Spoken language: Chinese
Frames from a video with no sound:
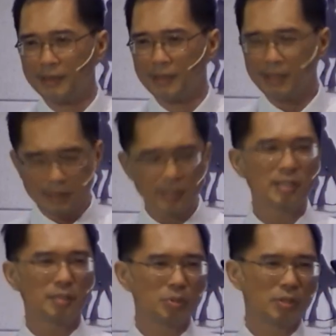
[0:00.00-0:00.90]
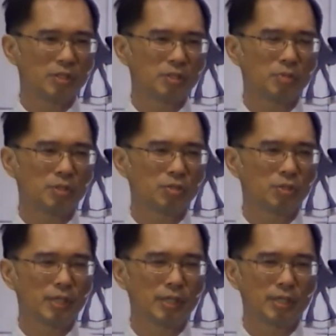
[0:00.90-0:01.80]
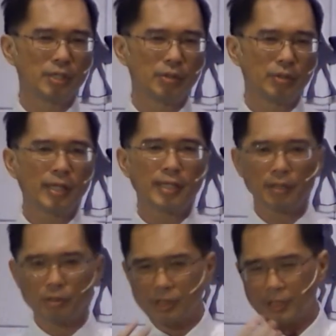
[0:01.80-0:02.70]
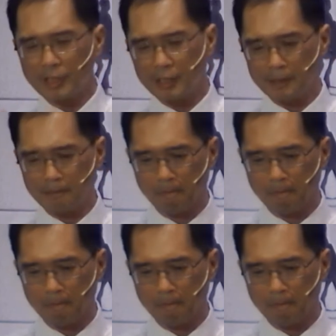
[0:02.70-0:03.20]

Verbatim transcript: 一个星期不能吃不能睡。原来她有这个